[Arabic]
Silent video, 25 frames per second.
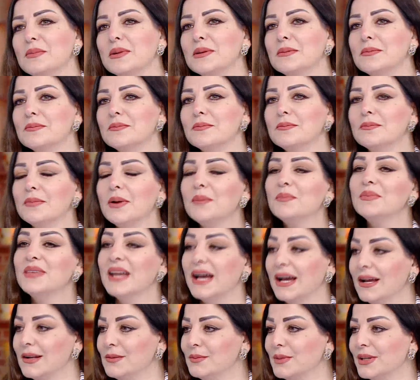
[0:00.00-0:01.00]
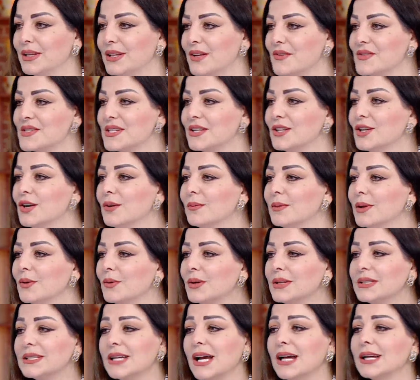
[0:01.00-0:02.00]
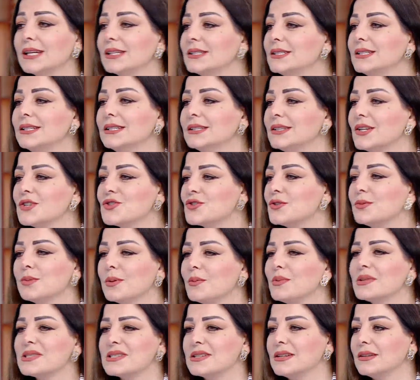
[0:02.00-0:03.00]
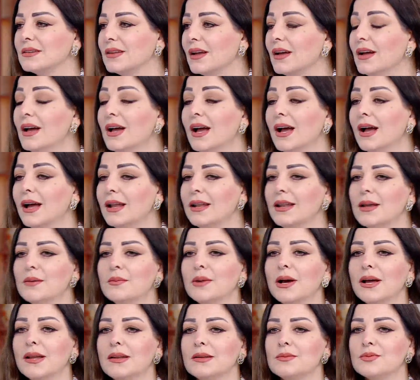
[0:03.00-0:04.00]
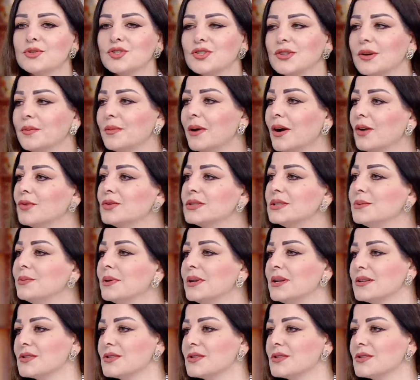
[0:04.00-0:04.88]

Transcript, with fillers: من مبدا مبدا علم النفس اليوم لو انت حكيتي لي تجربه بسيطه لما انا بشرب قهوتي بلا